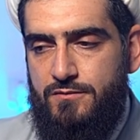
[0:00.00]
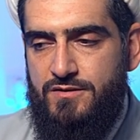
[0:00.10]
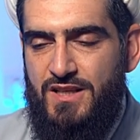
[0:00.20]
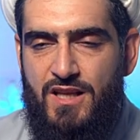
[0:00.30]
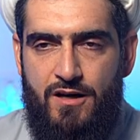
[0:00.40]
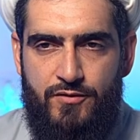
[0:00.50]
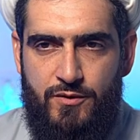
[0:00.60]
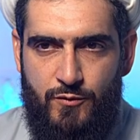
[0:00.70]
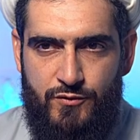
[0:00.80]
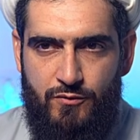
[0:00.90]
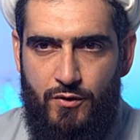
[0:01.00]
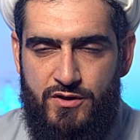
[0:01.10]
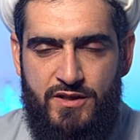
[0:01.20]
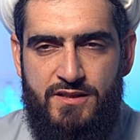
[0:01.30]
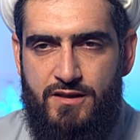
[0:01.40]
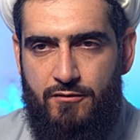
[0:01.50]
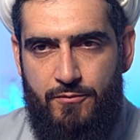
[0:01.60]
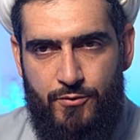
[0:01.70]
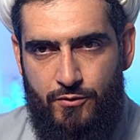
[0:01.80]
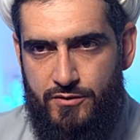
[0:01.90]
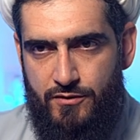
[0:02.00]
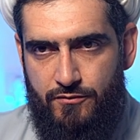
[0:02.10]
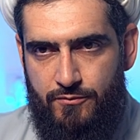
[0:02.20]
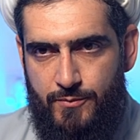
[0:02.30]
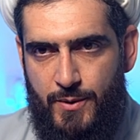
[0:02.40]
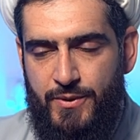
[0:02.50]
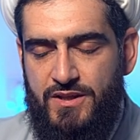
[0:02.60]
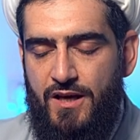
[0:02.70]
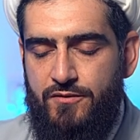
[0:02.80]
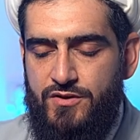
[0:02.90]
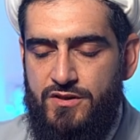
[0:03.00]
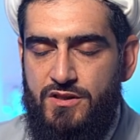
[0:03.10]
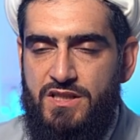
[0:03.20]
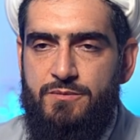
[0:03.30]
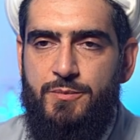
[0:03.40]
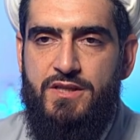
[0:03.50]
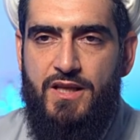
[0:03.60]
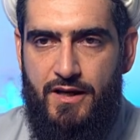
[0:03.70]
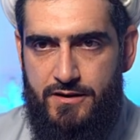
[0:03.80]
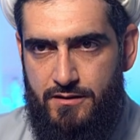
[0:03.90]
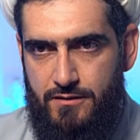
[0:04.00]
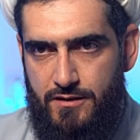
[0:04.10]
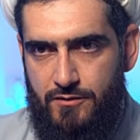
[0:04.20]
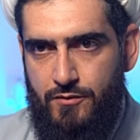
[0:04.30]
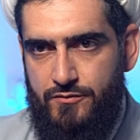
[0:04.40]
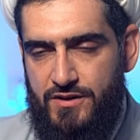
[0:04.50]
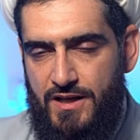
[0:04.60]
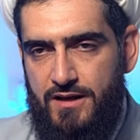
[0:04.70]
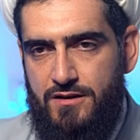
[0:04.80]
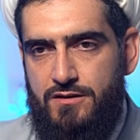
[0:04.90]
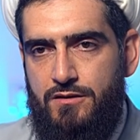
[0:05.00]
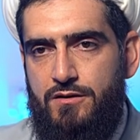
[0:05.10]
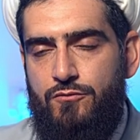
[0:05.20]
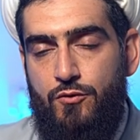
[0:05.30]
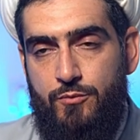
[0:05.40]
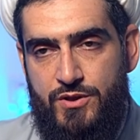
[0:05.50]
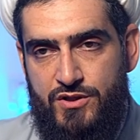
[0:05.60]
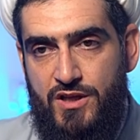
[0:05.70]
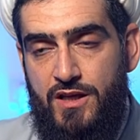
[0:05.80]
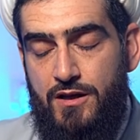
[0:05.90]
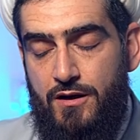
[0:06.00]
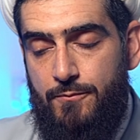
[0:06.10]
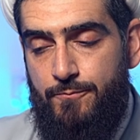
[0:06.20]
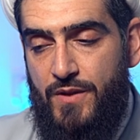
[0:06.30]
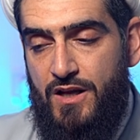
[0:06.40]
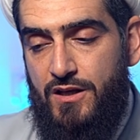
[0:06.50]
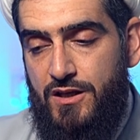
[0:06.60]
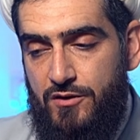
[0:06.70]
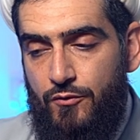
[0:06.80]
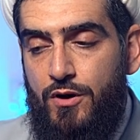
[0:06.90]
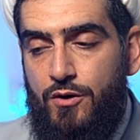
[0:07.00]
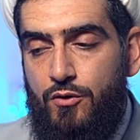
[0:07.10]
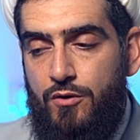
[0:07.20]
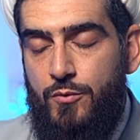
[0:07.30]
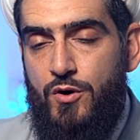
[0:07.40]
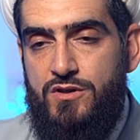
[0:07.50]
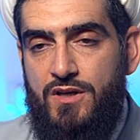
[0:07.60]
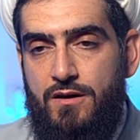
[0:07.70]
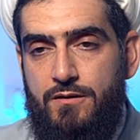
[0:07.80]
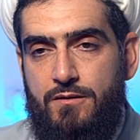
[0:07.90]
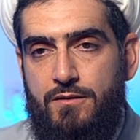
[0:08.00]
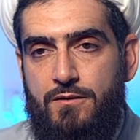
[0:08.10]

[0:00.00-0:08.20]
задав ему всего лишь несколько вопросов, попытавшись испытать его взгляды, его убеждения, его легко можно